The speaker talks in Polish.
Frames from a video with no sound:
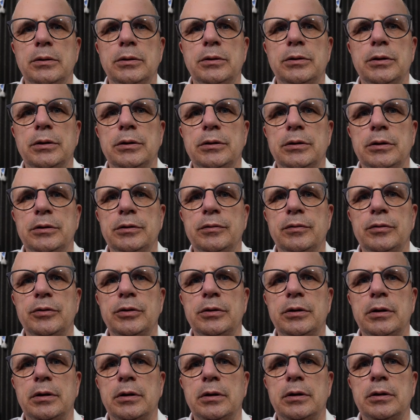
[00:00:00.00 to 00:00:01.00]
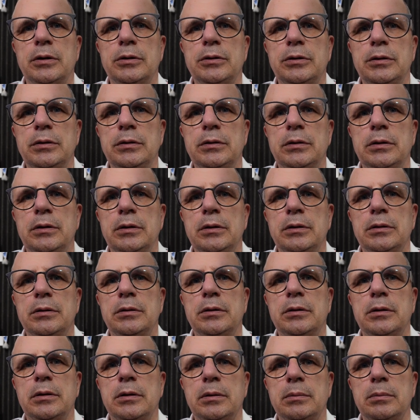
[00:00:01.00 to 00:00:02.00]
Cześć, nazywam się Darek Kraśnicki,
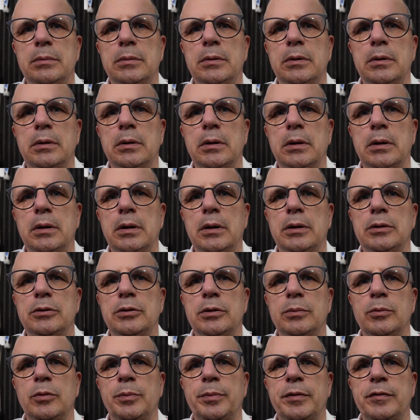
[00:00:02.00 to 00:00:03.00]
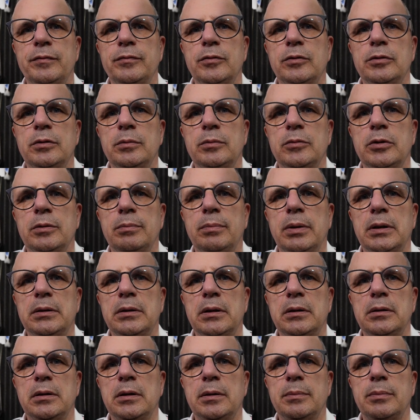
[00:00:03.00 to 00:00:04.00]
jestem lekarzem uprawnionym do
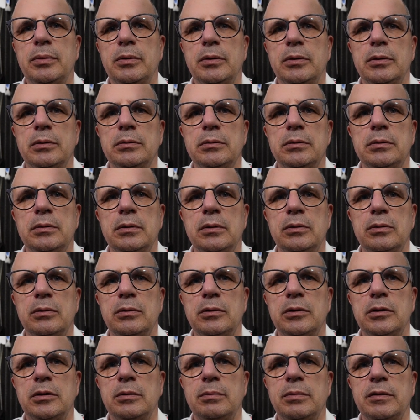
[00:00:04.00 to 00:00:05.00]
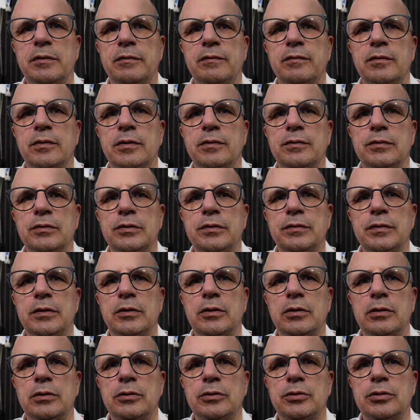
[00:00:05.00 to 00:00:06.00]
badań na broń, który chyba w województwie
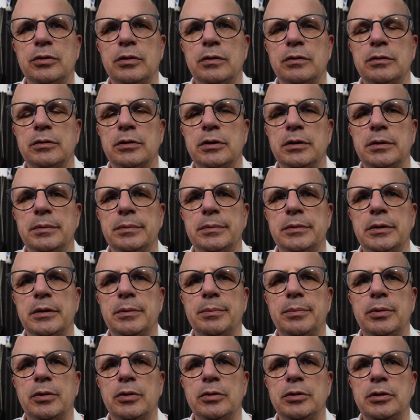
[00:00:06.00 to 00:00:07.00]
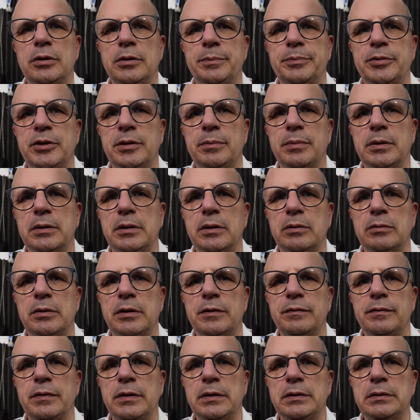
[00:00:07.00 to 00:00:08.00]
dolnośląskim tej broni przebadał
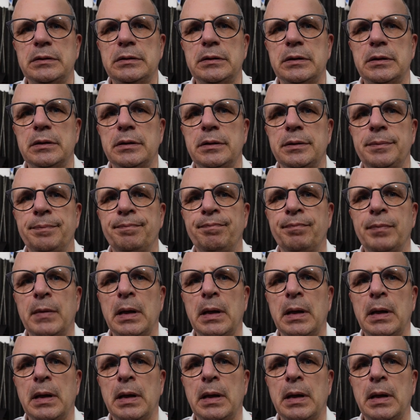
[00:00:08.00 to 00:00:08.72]
najwięcej.